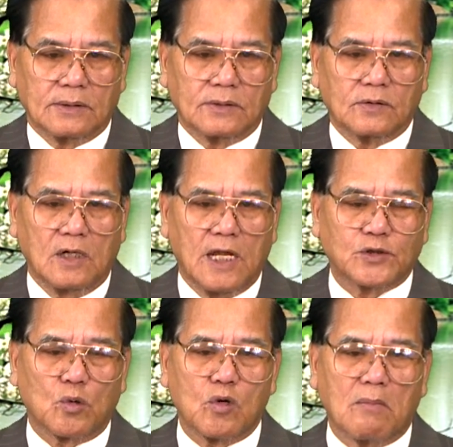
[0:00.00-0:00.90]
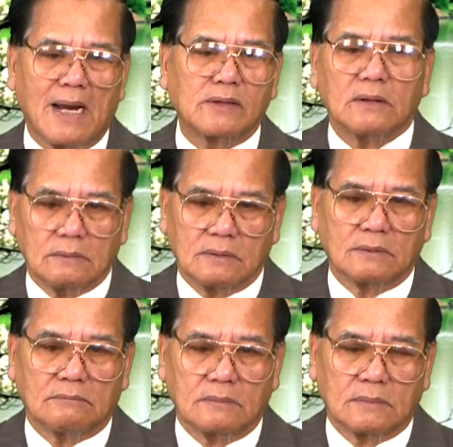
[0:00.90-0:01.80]
nó lấy súng nó bắn
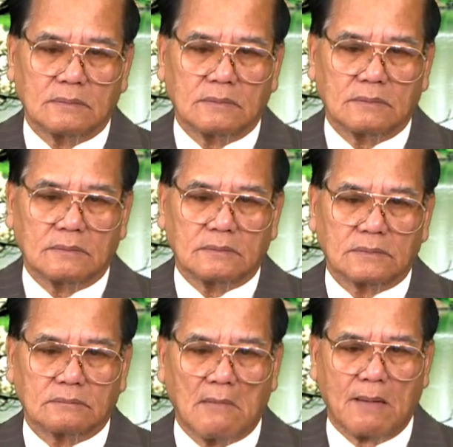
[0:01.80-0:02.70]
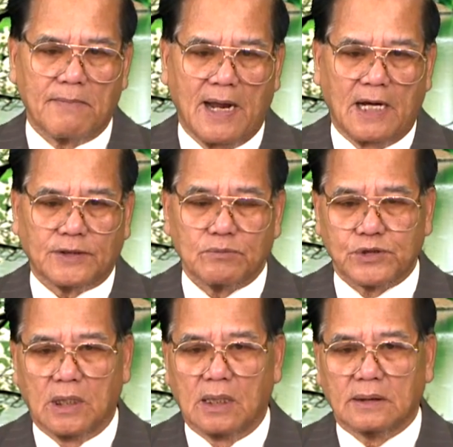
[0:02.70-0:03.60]
bạn bè ở trong
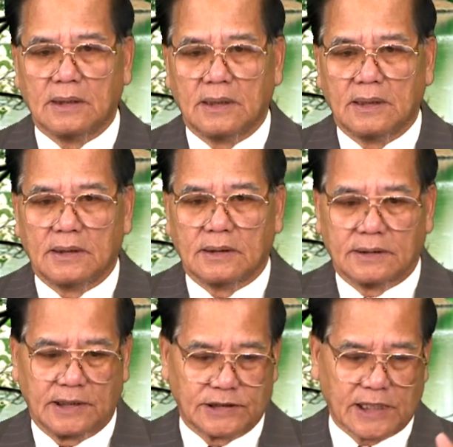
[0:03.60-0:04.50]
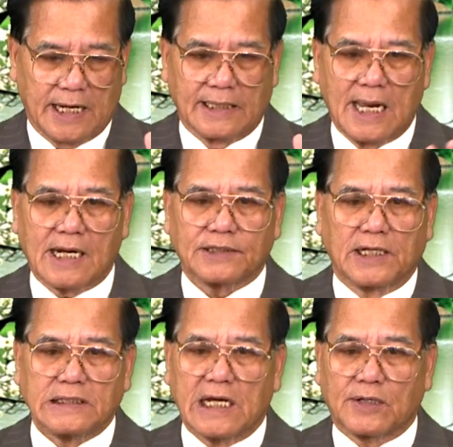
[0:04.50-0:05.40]
trường thì xảy ra cái
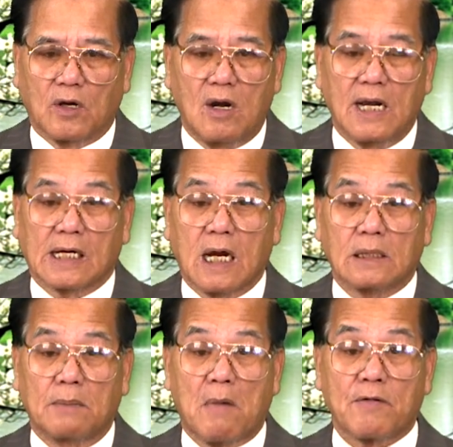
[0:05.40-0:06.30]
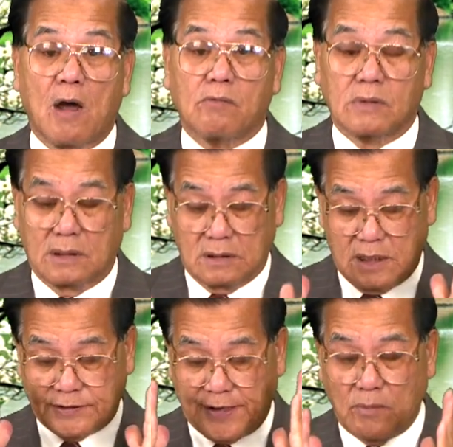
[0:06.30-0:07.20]
tình trạng đó là các lớp báo động,
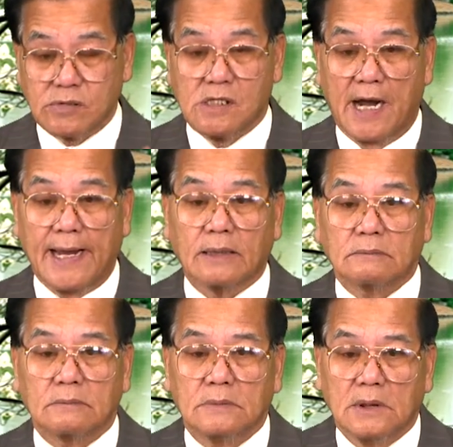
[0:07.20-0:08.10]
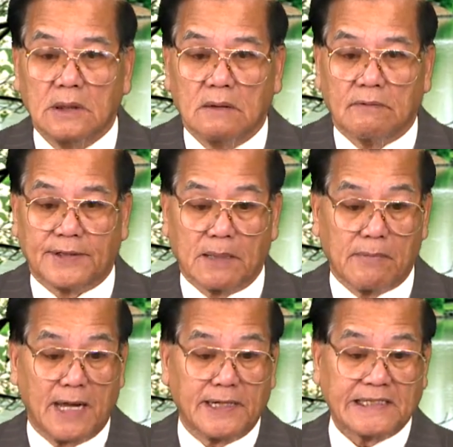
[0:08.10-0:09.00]
người ta đóng cửa hết. Và thằng
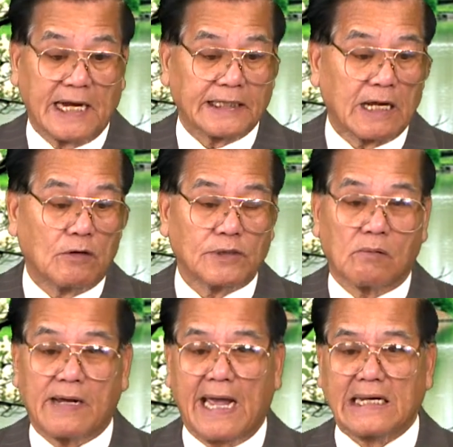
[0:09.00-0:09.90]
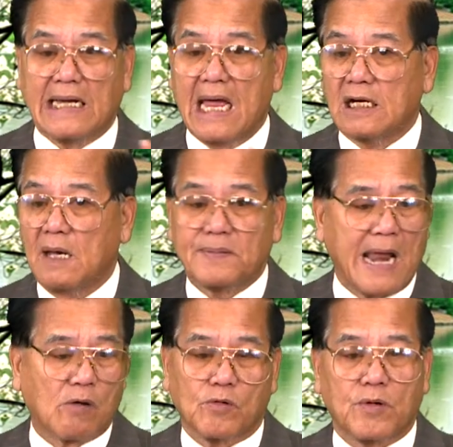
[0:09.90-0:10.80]
bé này chạy theo dọc cái hành lang, lớp
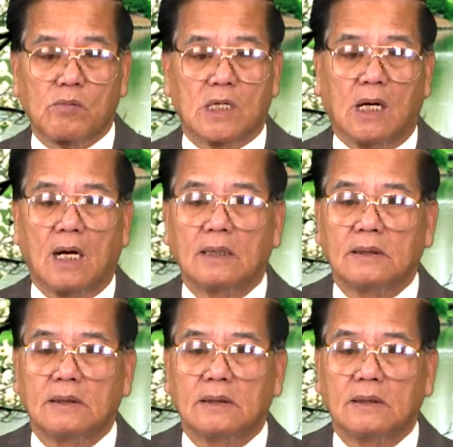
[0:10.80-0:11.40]
nào cũng đóng cửa,